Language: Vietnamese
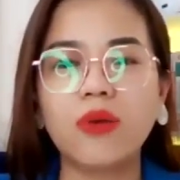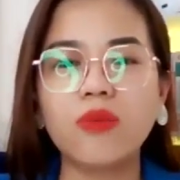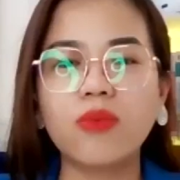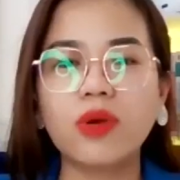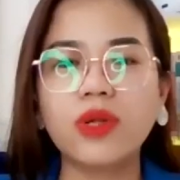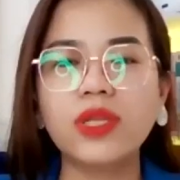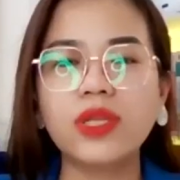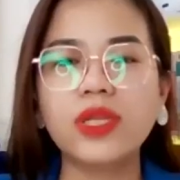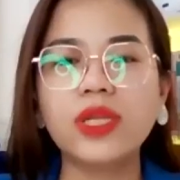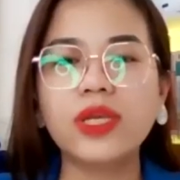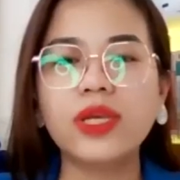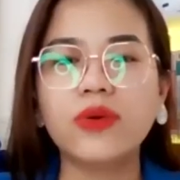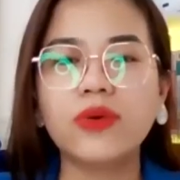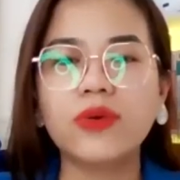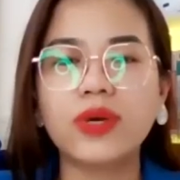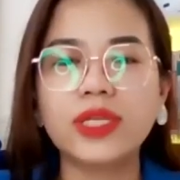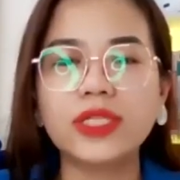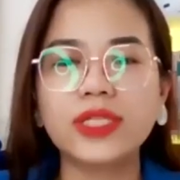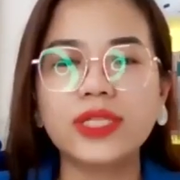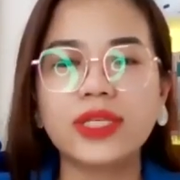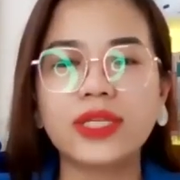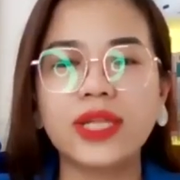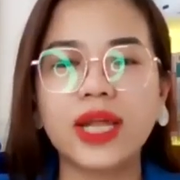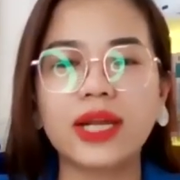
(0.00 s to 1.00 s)
không có nhiều
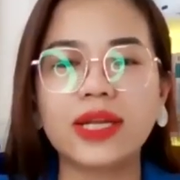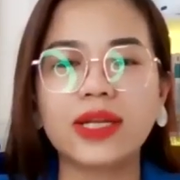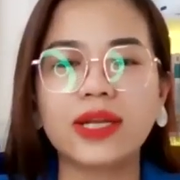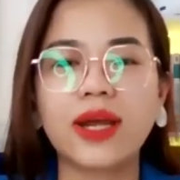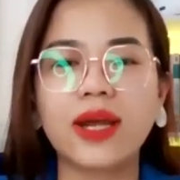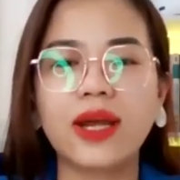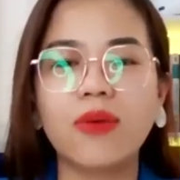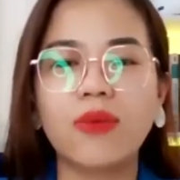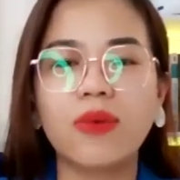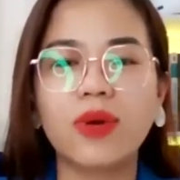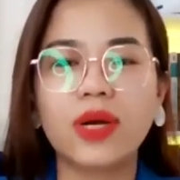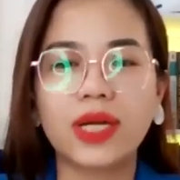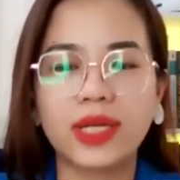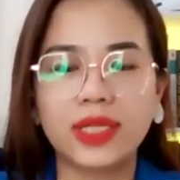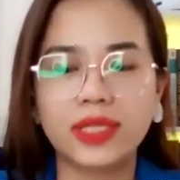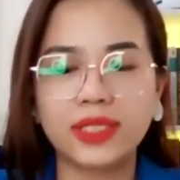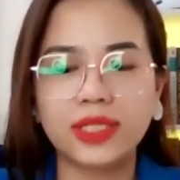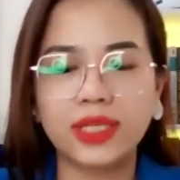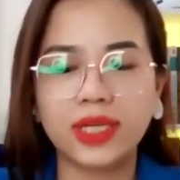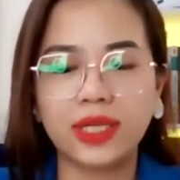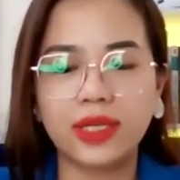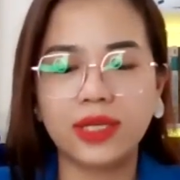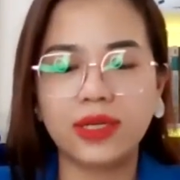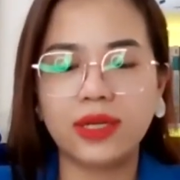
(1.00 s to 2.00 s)
cái sự thành công các
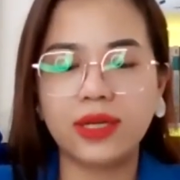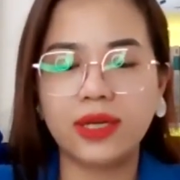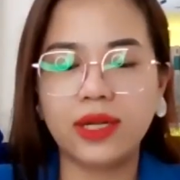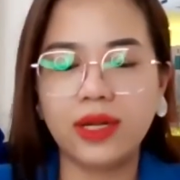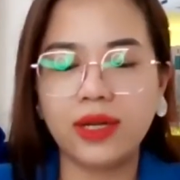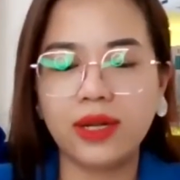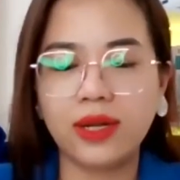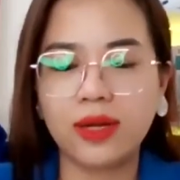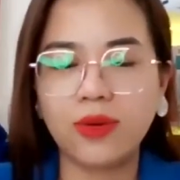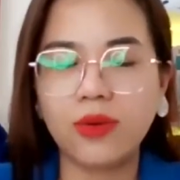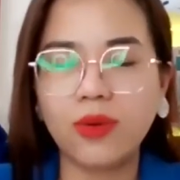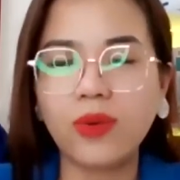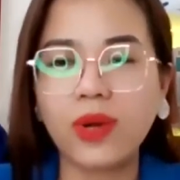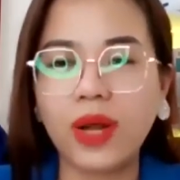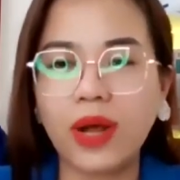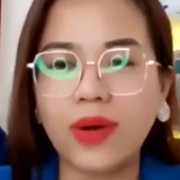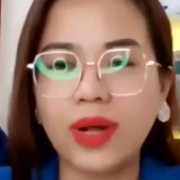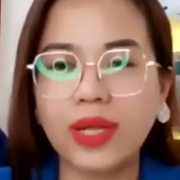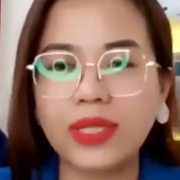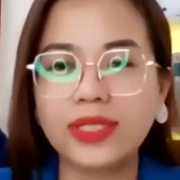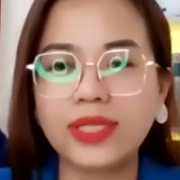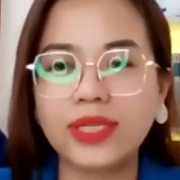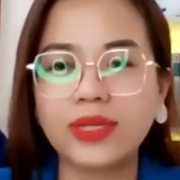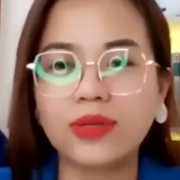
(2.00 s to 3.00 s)
anh chị nên là lúc
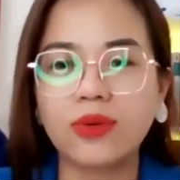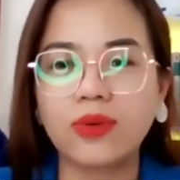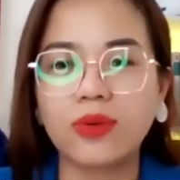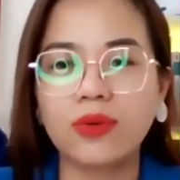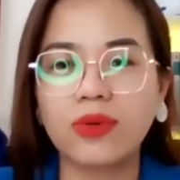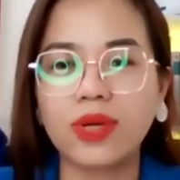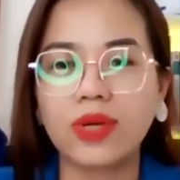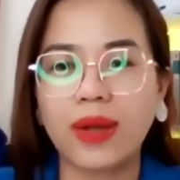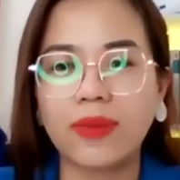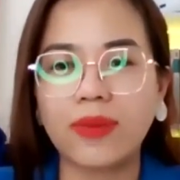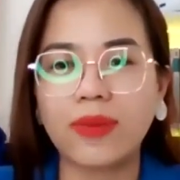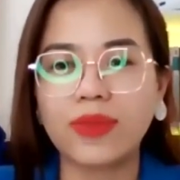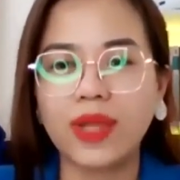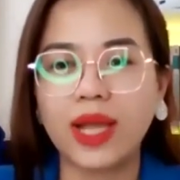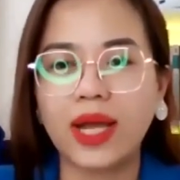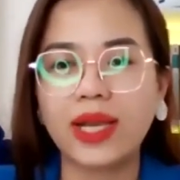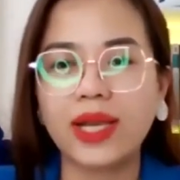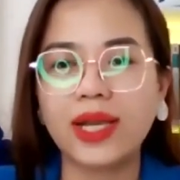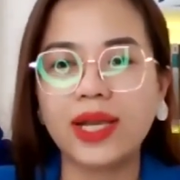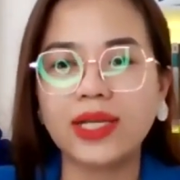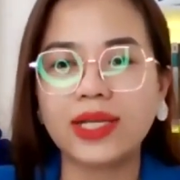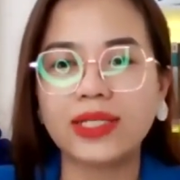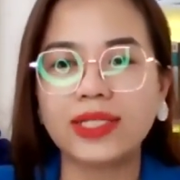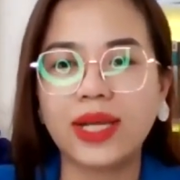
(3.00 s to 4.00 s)
nào anh chị cũng cảm
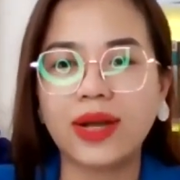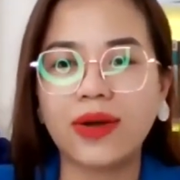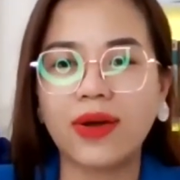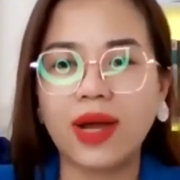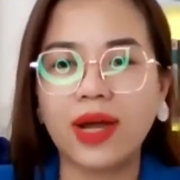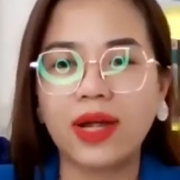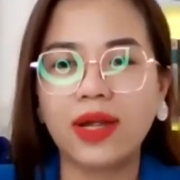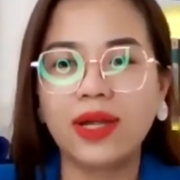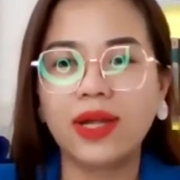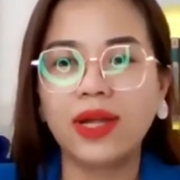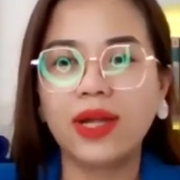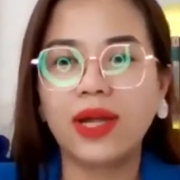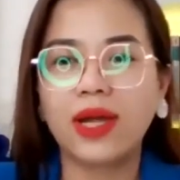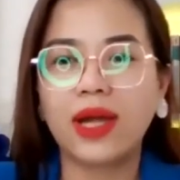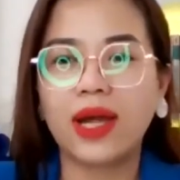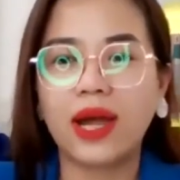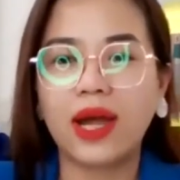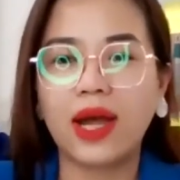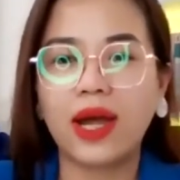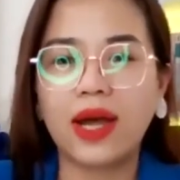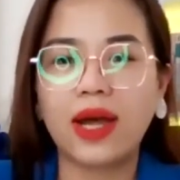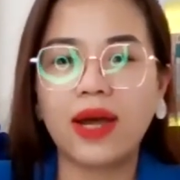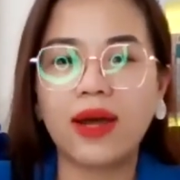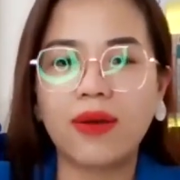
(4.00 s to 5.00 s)
thấy là sao ạ
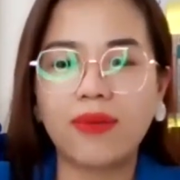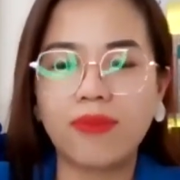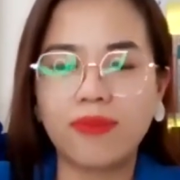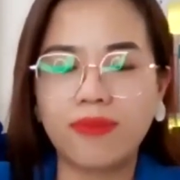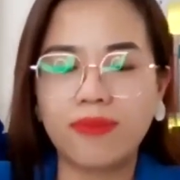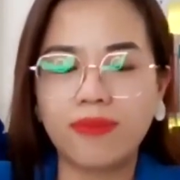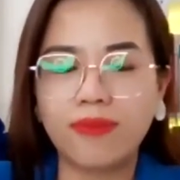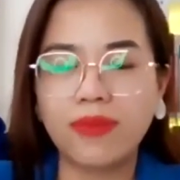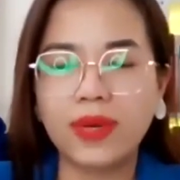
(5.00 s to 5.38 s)
à,